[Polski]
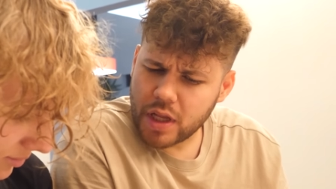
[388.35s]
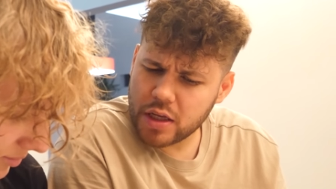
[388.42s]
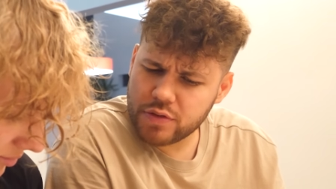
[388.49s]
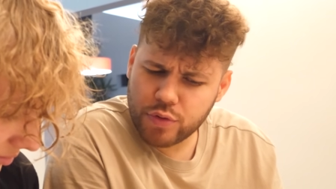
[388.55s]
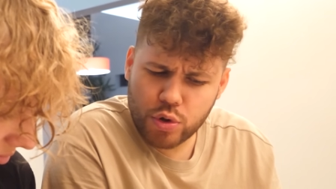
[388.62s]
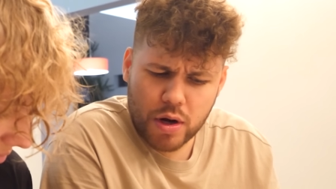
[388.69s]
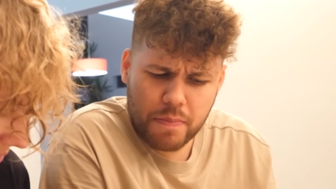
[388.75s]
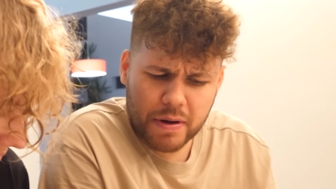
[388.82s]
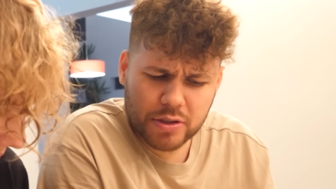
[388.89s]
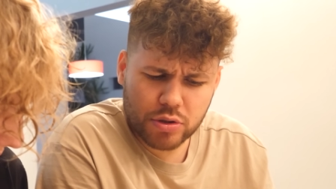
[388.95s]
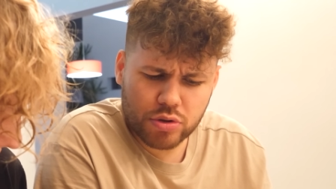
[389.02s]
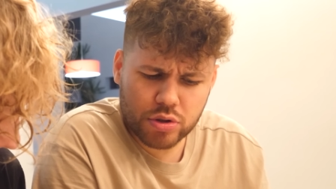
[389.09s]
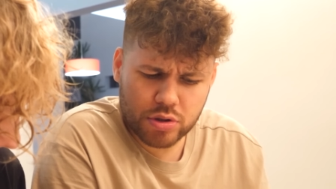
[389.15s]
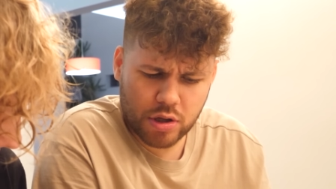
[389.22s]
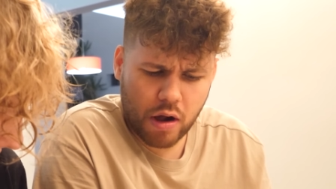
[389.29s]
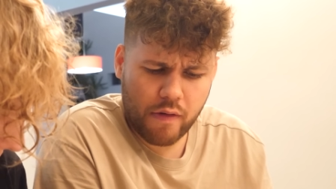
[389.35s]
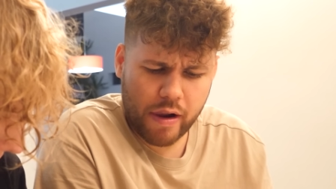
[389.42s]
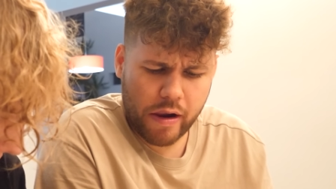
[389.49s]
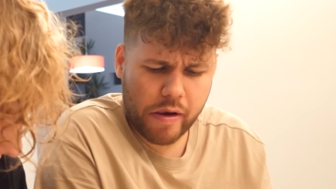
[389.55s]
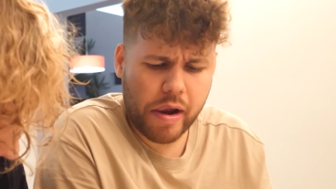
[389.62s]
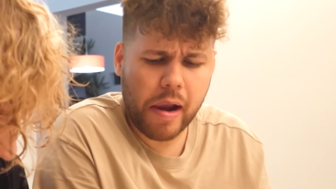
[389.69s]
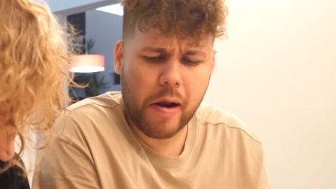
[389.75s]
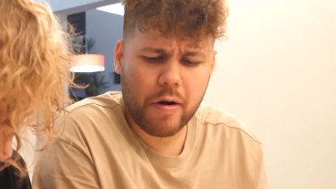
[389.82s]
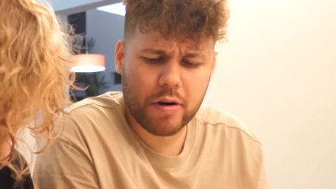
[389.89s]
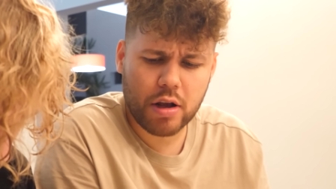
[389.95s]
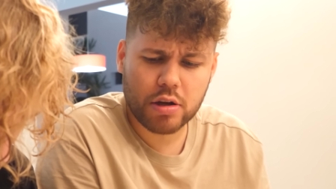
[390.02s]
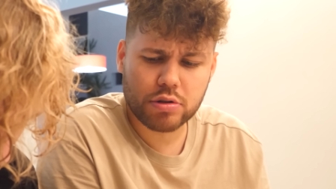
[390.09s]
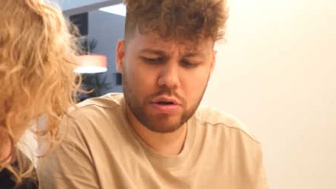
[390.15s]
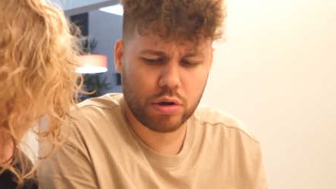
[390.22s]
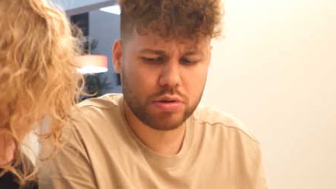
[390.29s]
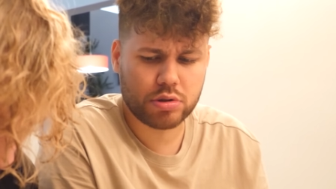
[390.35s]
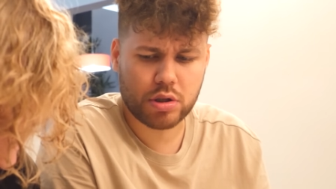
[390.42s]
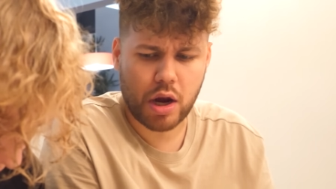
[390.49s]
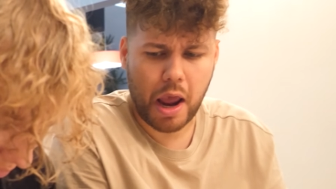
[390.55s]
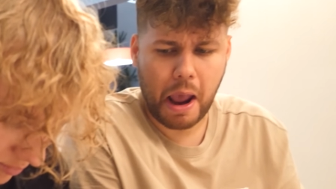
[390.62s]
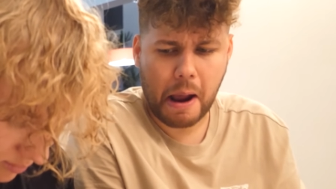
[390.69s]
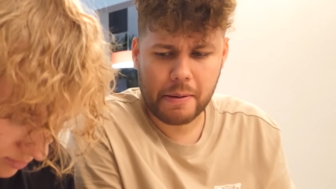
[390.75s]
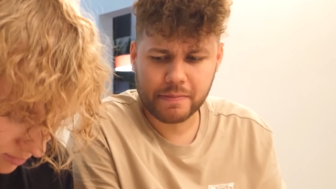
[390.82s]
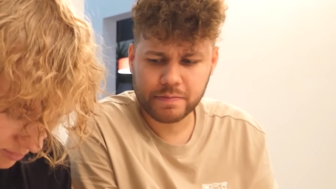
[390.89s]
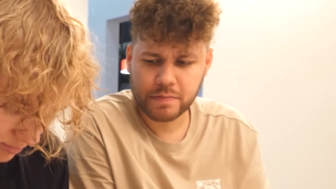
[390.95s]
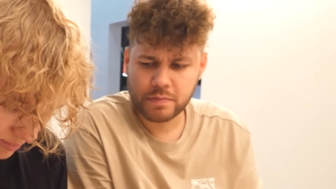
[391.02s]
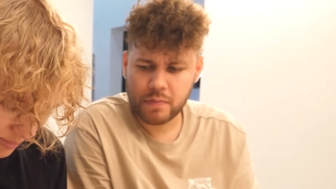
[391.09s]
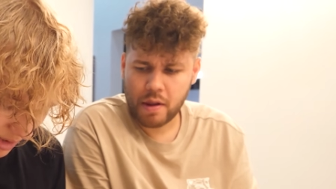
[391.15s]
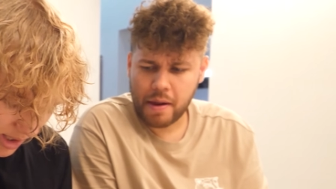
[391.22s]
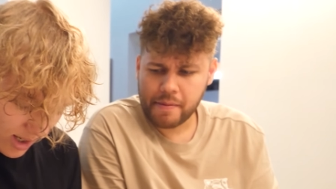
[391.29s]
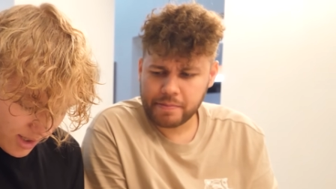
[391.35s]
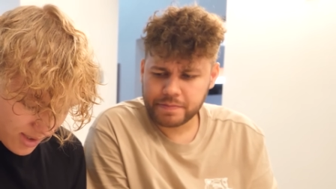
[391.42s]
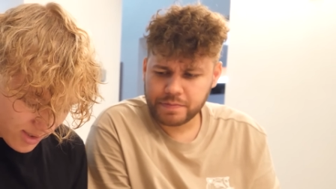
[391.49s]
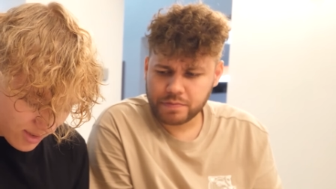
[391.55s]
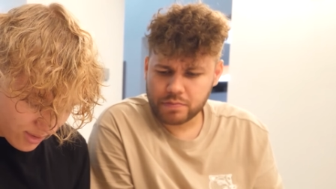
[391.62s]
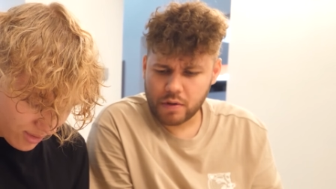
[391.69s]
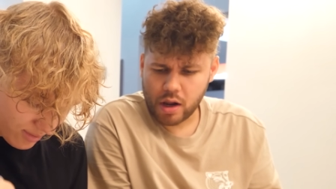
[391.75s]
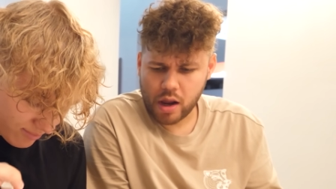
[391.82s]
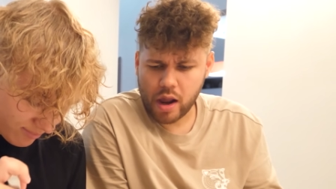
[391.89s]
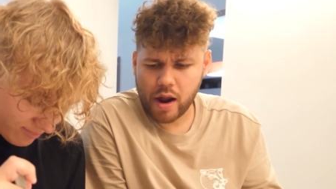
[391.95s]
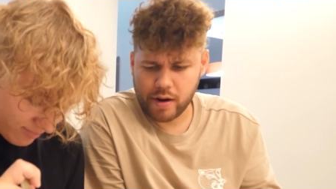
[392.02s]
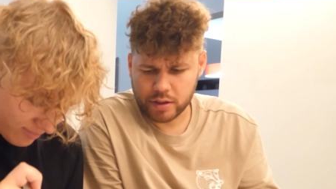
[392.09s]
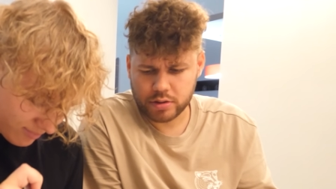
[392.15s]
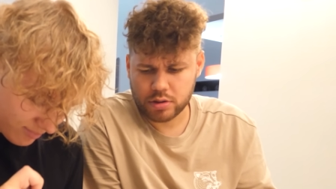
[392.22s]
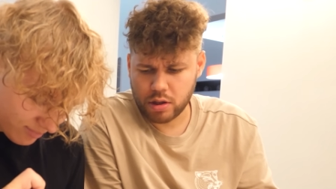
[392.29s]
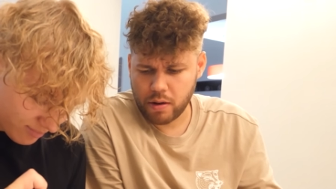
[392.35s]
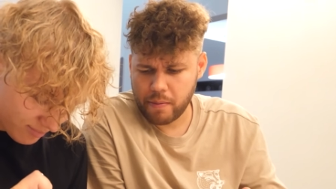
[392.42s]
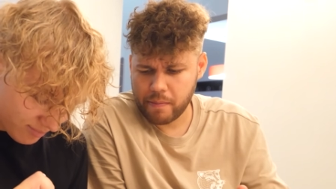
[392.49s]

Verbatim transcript: to jest w ogóle bardzo czosnkowe. Nie, jest ostre. Jest? Jest.